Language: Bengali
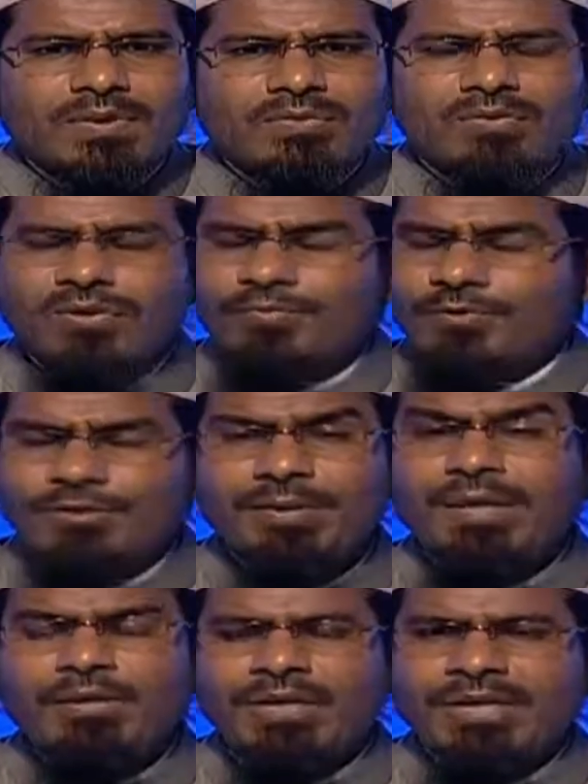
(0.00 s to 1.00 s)
কোনো
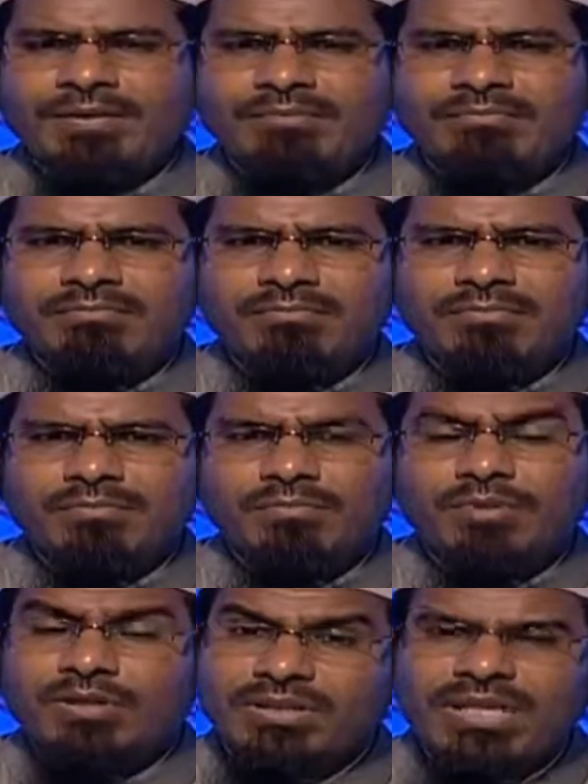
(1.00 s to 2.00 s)
প্রতিমা নয়
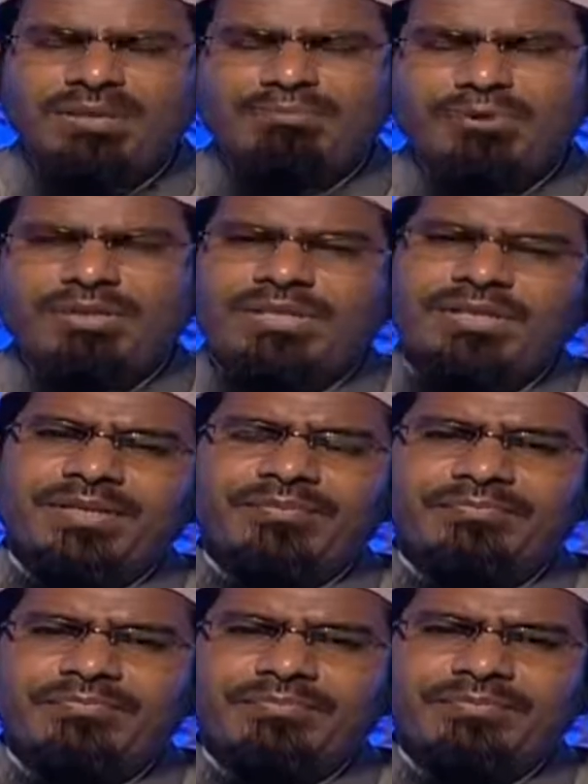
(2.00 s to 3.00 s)
পর্দার মধ্যে
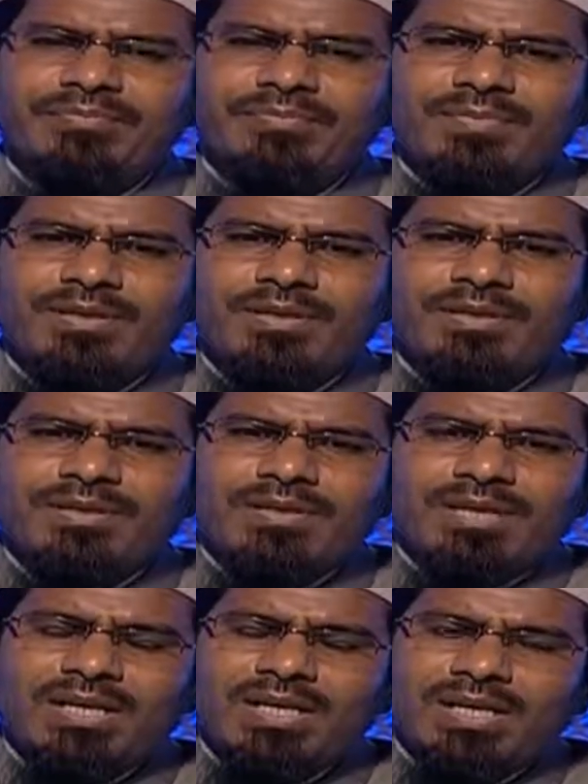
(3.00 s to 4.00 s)

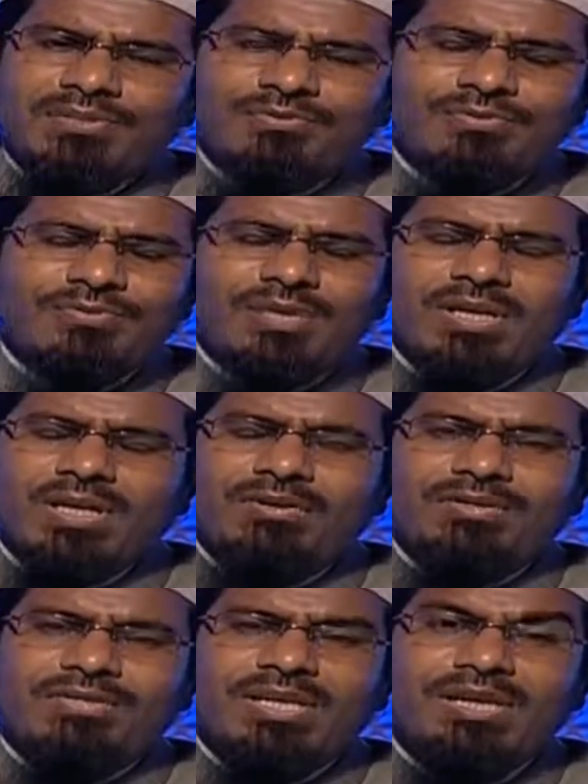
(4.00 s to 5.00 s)
আল্লাহ রাসুল
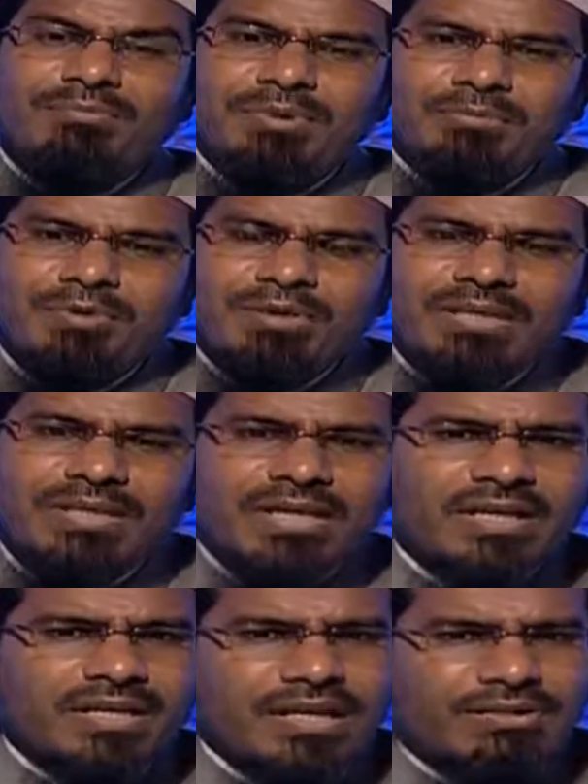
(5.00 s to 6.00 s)
সাল্লাম এই পর্দা
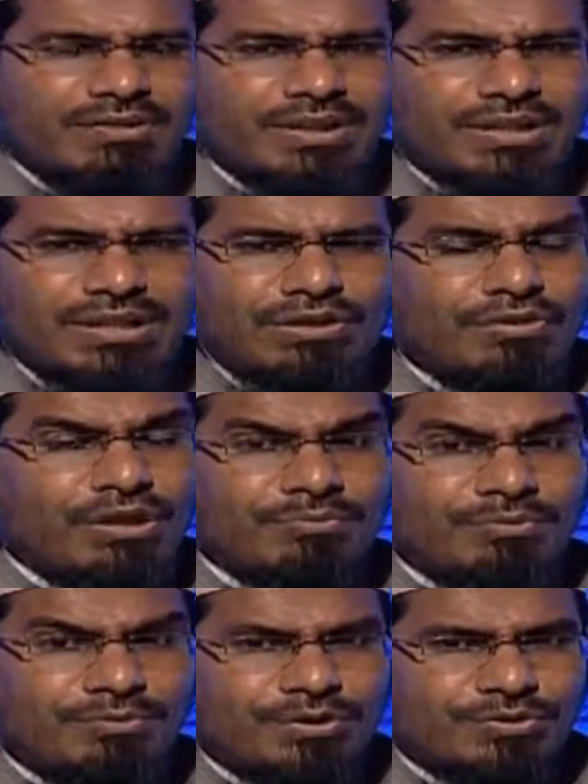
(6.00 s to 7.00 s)
দেখার কারণে তিনি ঘরে
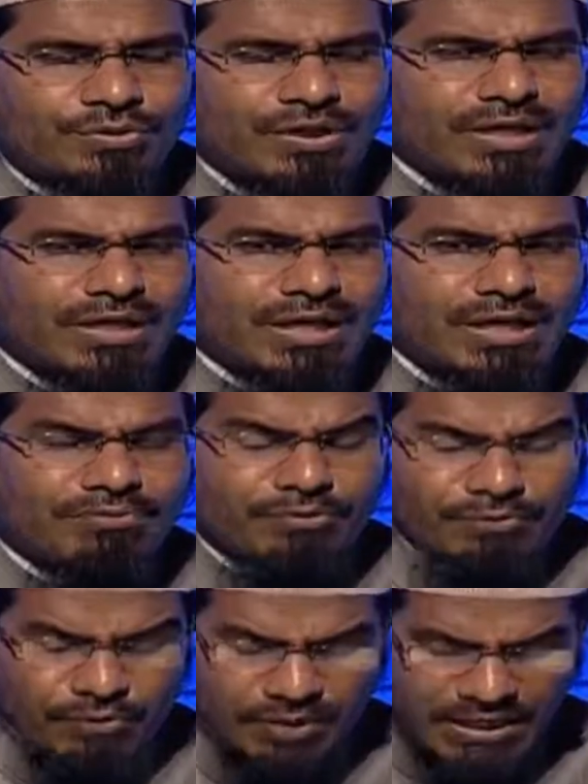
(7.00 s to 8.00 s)
প্রবেশ করলেন না
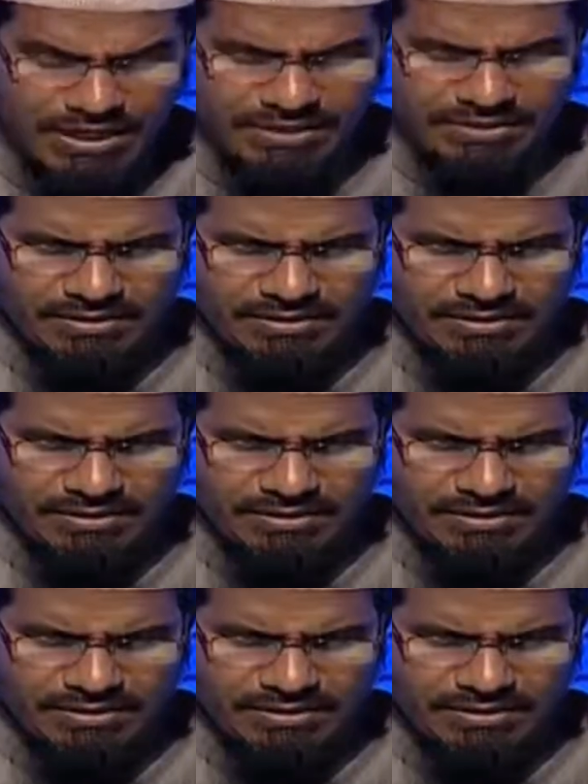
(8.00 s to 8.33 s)
এবং বললেন